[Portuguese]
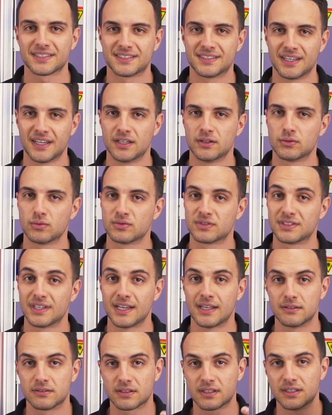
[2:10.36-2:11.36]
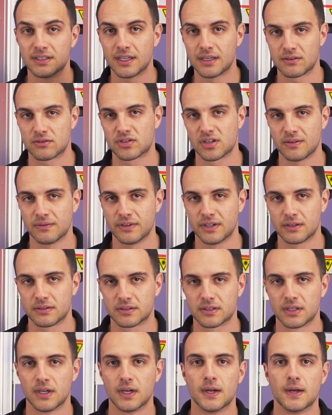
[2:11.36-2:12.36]
100, 200, 500 chaveiros.
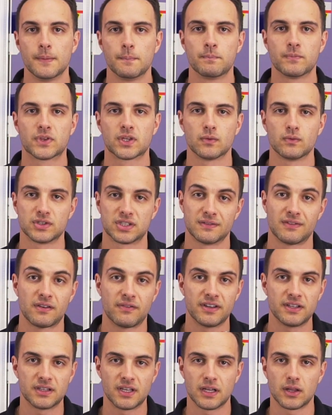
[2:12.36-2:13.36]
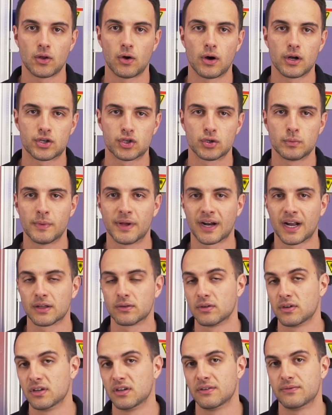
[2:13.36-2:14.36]
Então você vai vender lote no
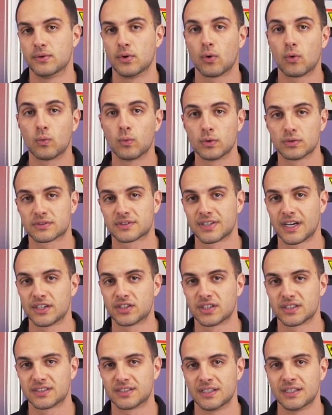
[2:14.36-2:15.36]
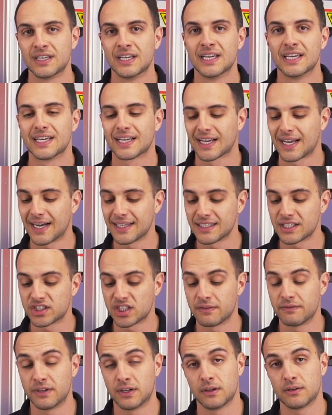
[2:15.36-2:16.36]
Mercado Livre, algum outro site assim, Cada
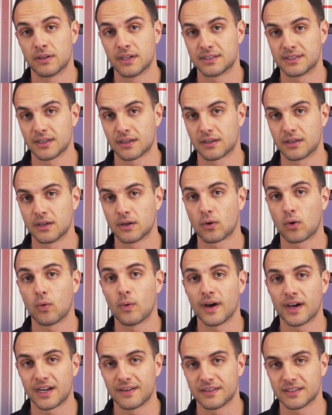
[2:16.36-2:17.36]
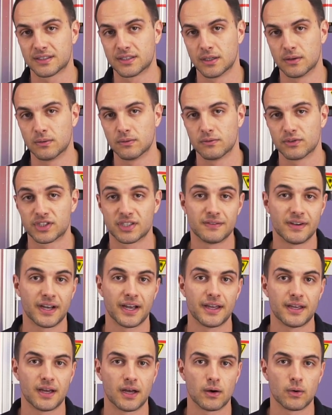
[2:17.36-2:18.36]
chaveirinho desse aqui, com a gravação, você vai
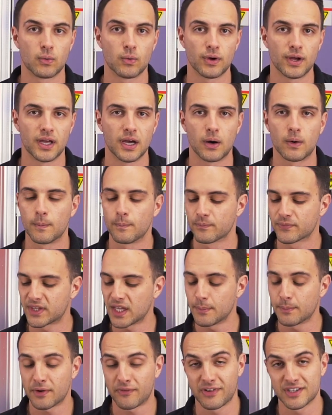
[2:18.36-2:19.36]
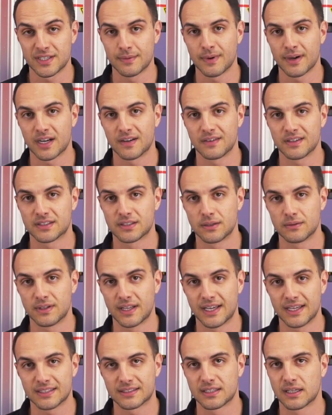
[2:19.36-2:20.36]
ganhar um real. Tempo para fazer uma gravação
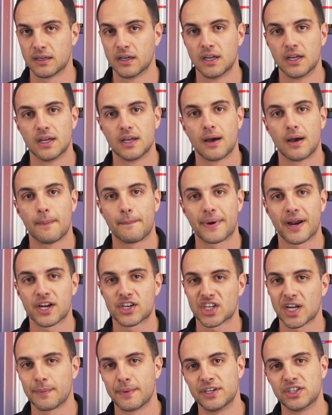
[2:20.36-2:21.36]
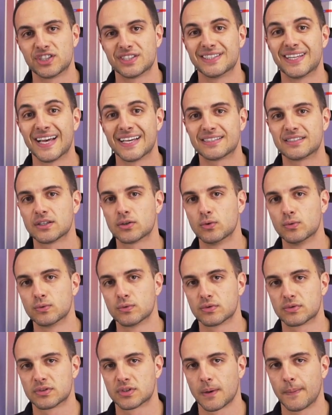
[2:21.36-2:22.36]
dessa? Praticamente 10
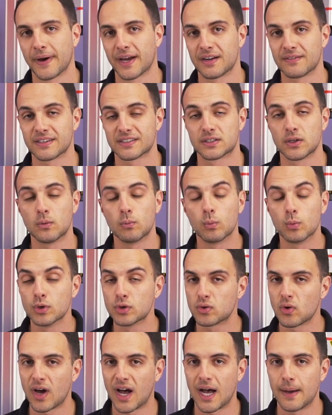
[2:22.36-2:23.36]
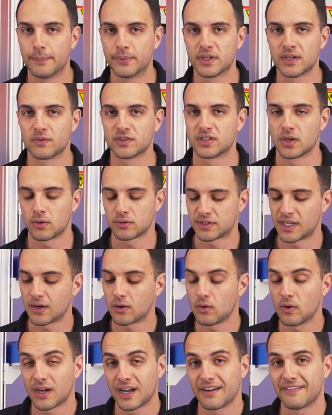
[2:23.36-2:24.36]
segundos. Então é uma gravação muito rápida, você consegue
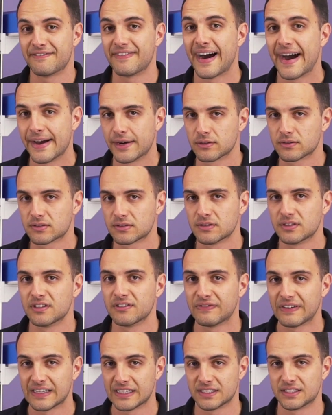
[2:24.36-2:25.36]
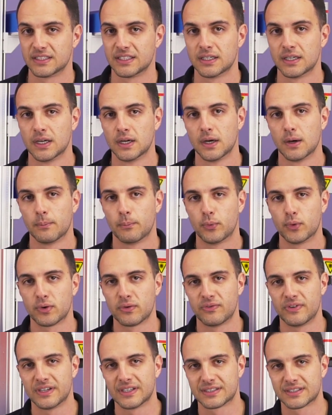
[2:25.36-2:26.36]
colocar vários e fazer por
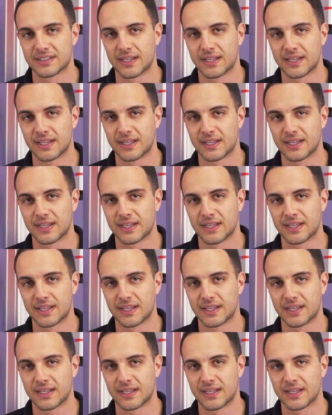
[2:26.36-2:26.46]
vez,